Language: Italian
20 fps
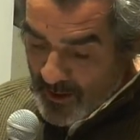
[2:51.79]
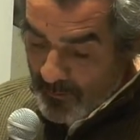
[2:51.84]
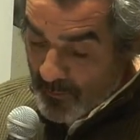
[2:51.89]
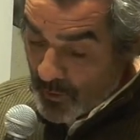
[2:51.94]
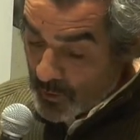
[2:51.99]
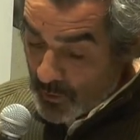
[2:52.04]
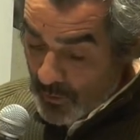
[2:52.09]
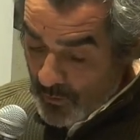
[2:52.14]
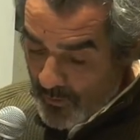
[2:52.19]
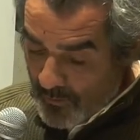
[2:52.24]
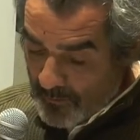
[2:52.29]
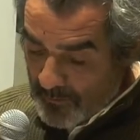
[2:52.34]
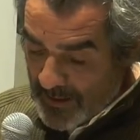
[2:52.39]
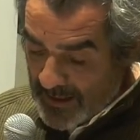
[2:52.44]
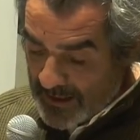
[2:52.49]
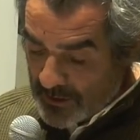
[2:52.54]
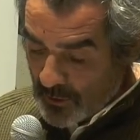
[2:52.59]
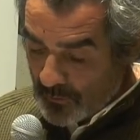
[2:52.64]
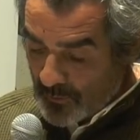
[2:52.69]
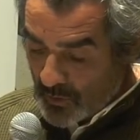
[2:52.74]
molto
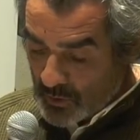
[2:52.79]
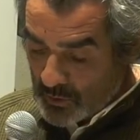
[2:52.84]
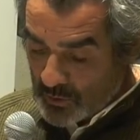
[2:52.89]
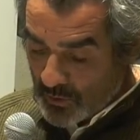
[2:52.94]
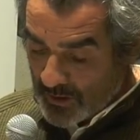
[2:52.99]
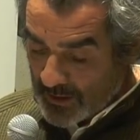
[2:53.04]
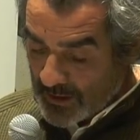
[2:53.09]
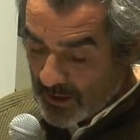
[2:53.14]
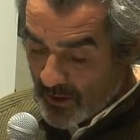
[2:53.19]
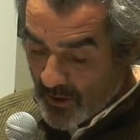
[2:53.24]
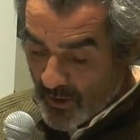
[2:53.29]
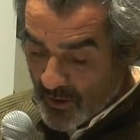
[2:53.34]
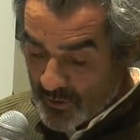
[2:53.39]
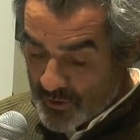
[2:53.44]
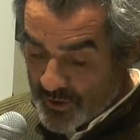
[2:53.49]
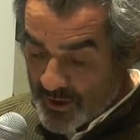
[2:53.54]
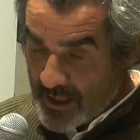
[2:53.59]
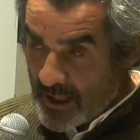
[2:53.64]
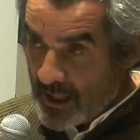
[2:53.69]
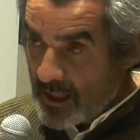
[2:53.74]
completo e molto ricco
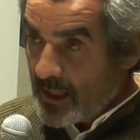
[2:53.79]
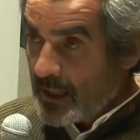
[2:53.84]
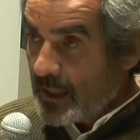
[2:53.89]
oggi.